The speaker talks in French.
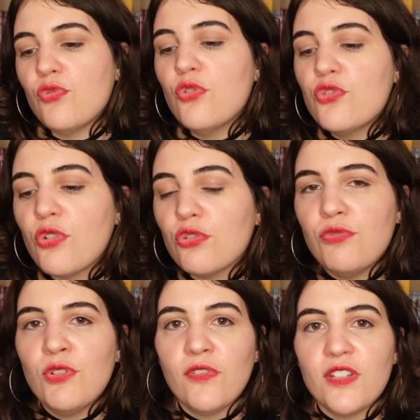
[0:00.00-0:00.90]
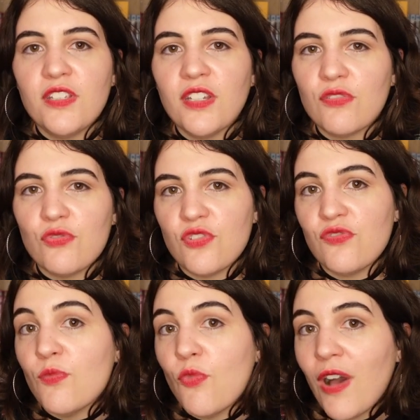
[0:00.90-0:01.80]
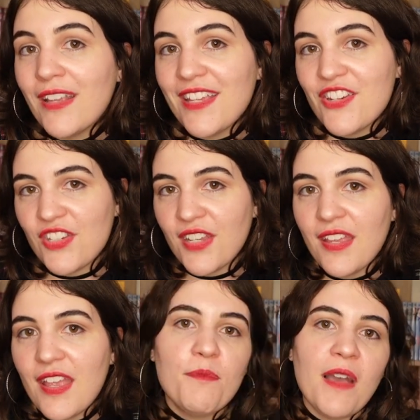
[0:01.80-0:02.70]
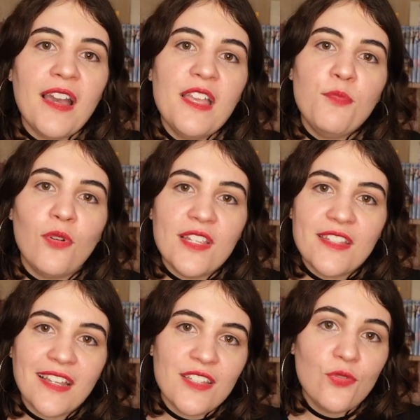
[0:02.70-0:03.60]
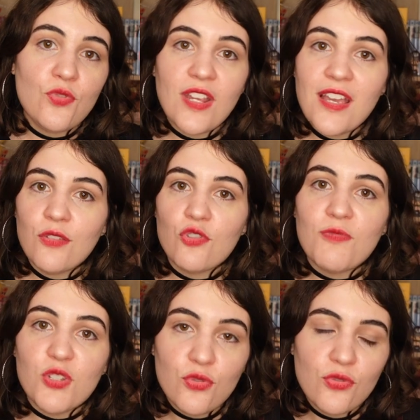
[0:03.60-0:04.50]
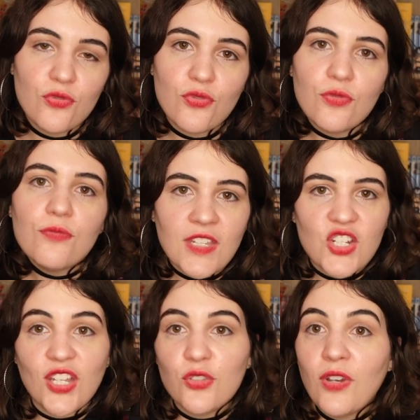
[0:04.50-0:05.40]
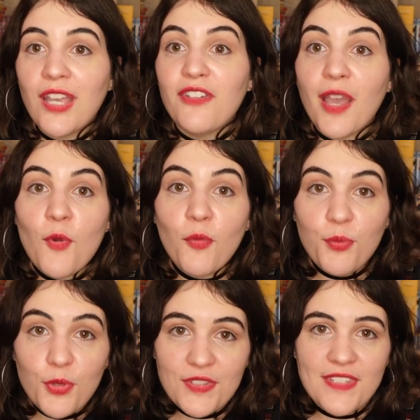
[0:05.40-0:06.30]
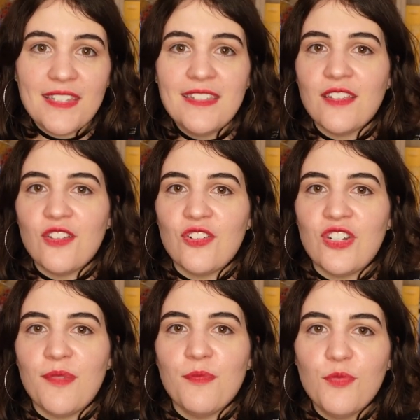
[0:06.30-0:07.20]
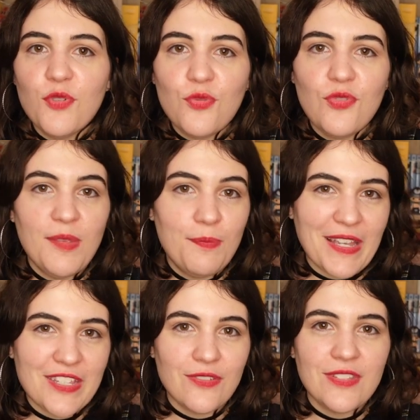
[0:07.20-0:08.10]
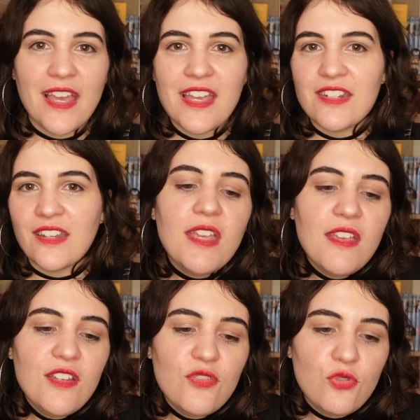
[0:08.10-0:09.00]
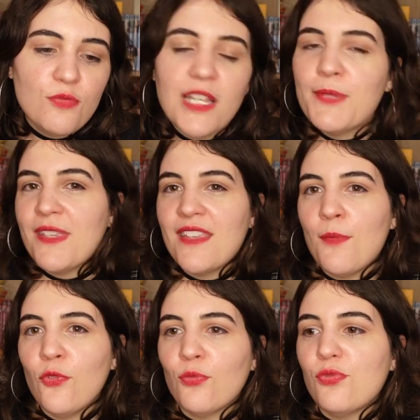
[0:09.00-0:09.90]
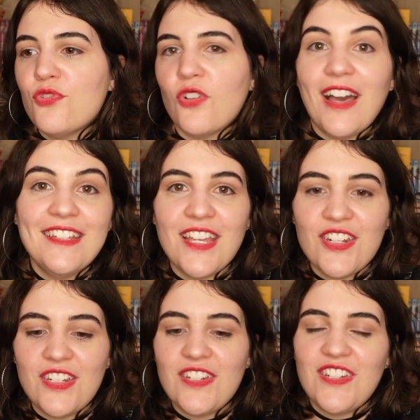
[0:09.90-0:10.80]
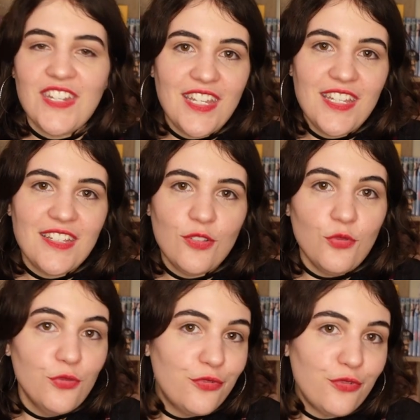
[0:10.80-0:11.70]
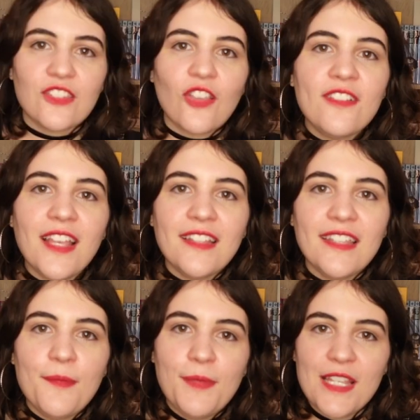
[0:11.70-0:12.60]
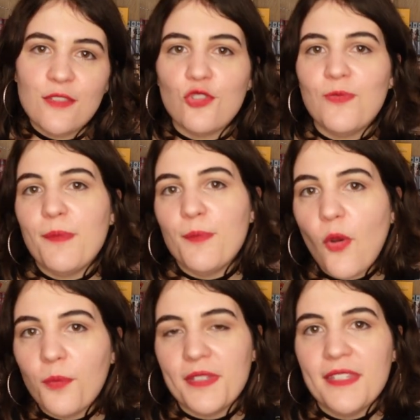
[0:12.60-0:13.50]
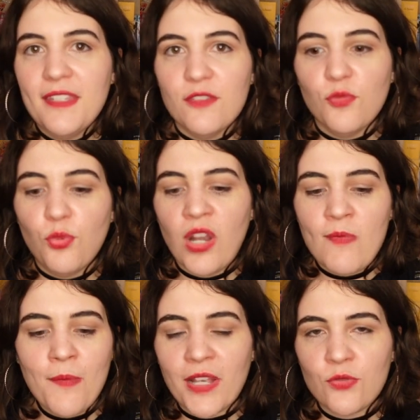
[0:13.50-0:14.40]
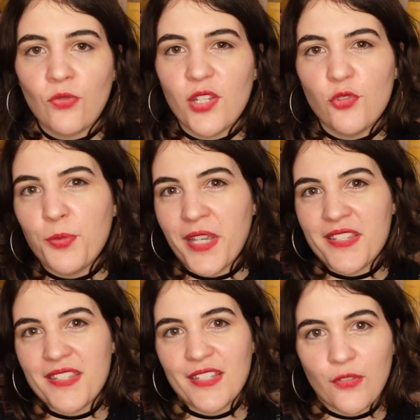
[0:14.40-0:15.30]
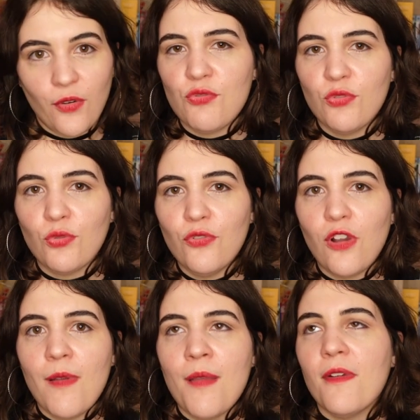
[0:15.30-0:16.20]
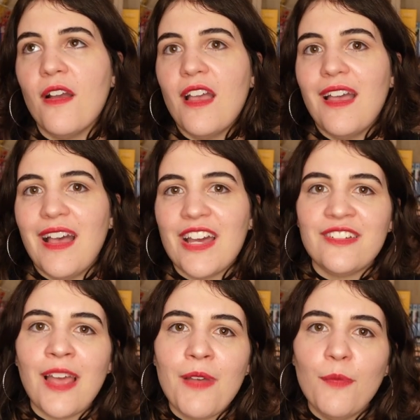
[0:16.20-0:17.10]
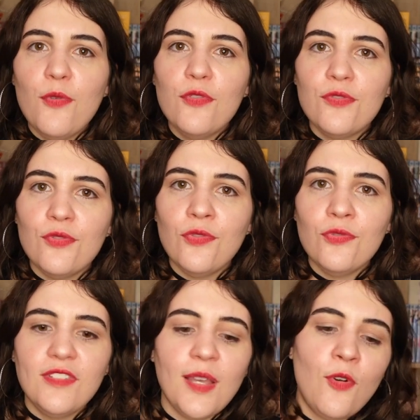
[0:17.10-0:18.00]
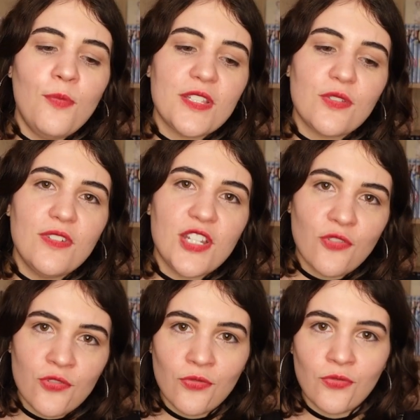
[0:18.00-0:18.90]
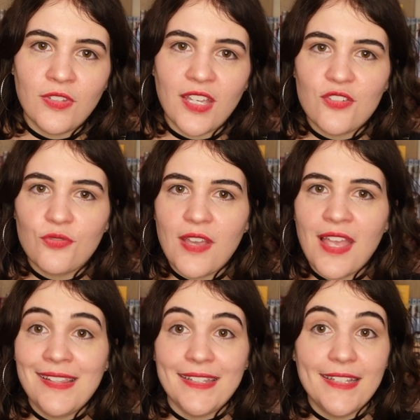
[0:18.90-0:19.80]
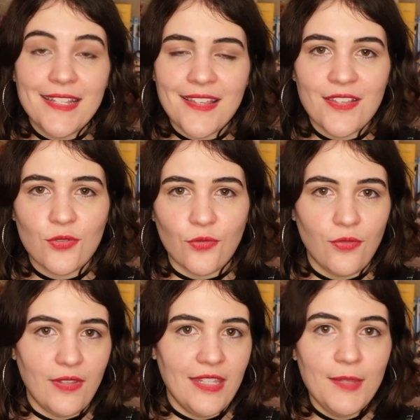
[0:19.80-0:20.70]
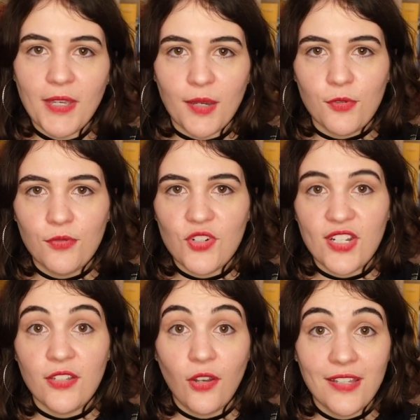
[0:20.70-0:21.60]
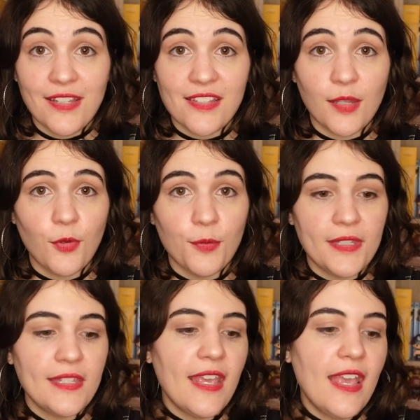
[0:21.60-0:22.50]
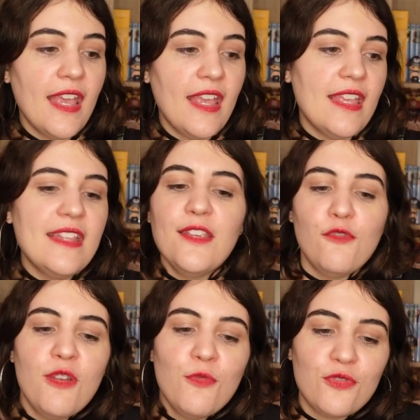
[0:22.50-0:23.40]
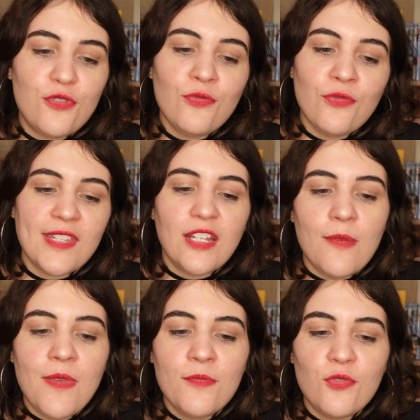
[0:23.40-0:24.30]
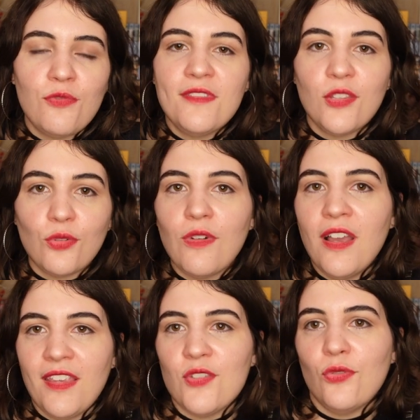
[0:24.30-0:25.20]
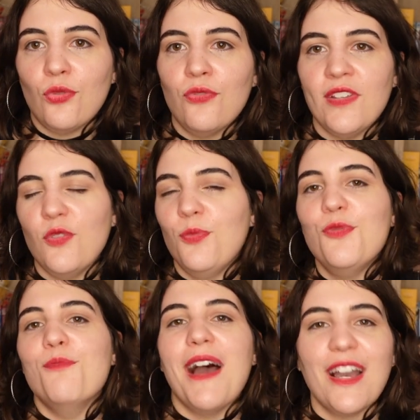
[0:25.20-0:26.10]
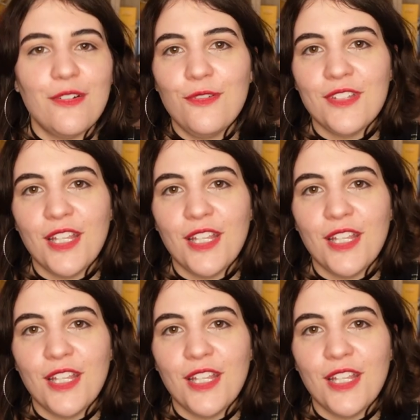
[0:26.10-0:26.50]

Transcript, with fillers: aujourd'hui, on va dire que j'y suis moins attachée. Pareil pour les Aristochats que je mets juste au-dessus. J'adorais vraiment petite, j'aime beaucoup les personnages, mais je suis pas spécialement non plus genre attachée de ouf. 34 e place, je mets Bambi, euh, pour les mêmes raisons que les deux précédents. Je lui trouve quand même un charme un peu au-dessus, notamment parce que les chansons sont très chouettes, les dessins sont hyper beaux, j'adore les dessins de Bambi. Et niveau émotion, c'est quand même celui des trois qui je trouve est le plus marquant, on